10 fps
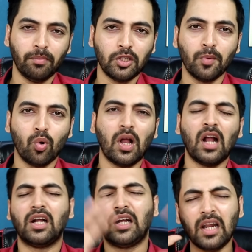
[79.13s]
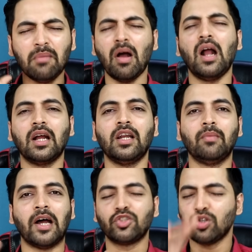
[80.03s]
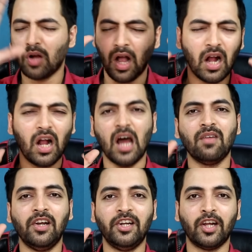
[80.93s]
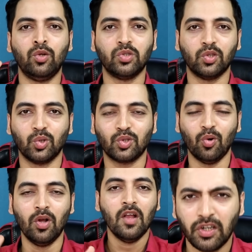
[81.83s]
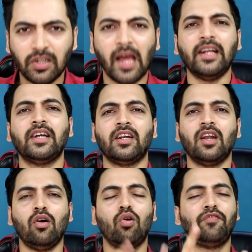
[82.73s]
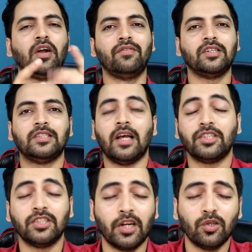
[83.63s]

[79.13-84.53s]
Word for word: के बीच में होगा गर्मा गर्म आज तो अंगार वाली टेक न्यूज है दोस्तों लाइक करना और फटाफट से आज की